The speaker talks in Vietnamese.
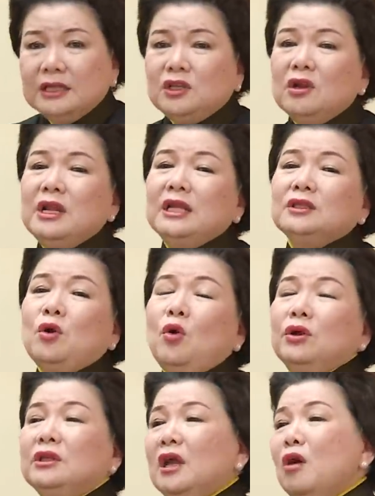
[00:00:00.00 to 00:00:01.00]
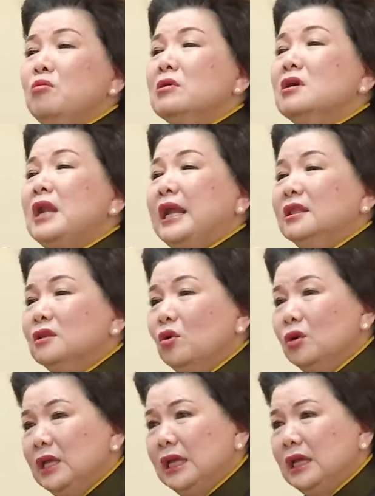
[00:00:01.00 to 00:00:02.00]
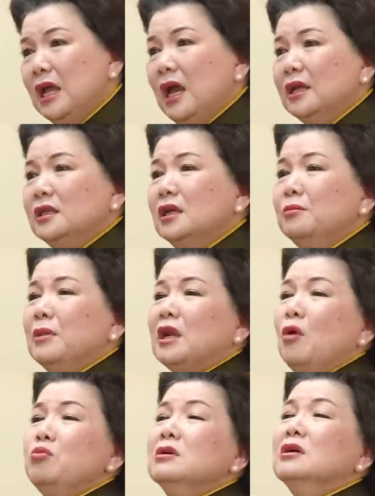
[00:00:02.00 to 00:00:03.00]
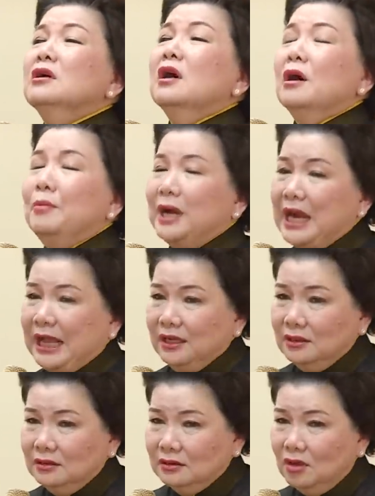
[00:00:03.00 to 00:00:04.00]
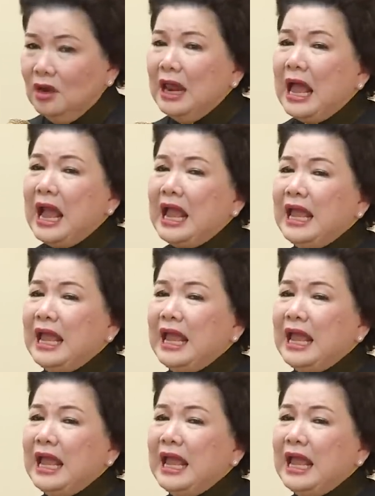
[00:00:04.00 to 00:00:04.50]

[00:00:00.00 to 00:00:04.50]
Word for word: cho nên thôi thì ông cứ đánh tôi đi, nhưng mà đóng cửa mà đánh, có la